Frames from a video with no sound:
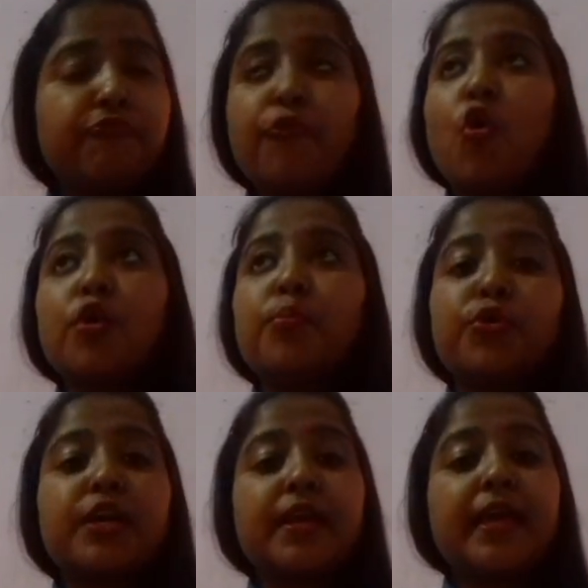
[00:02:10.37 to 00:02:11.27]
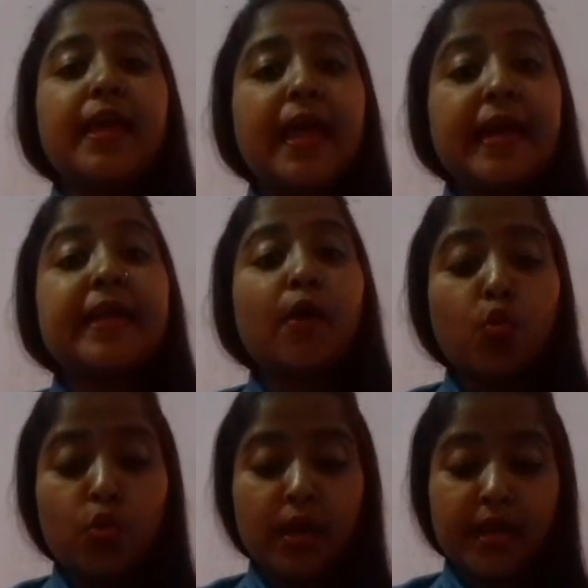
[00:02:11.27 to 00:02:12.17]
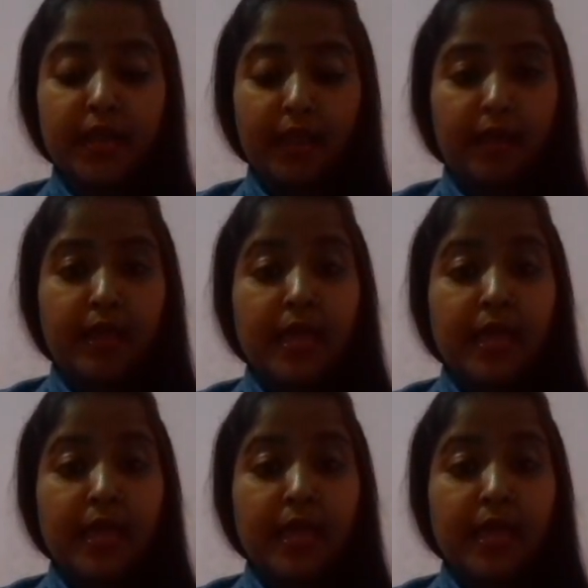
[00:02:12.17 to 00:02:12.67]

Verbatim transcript: फोर्ड मोटर के हेड हैं ओनर हैं